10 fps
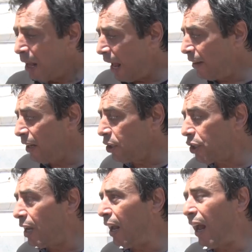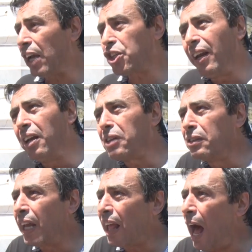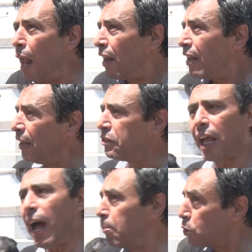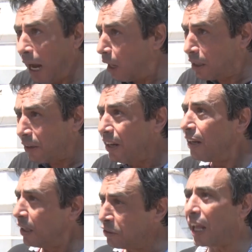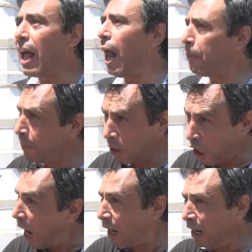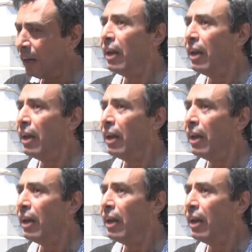احنا عشنا عشريه انتقال انتقال متعثر انتقال بمشاكل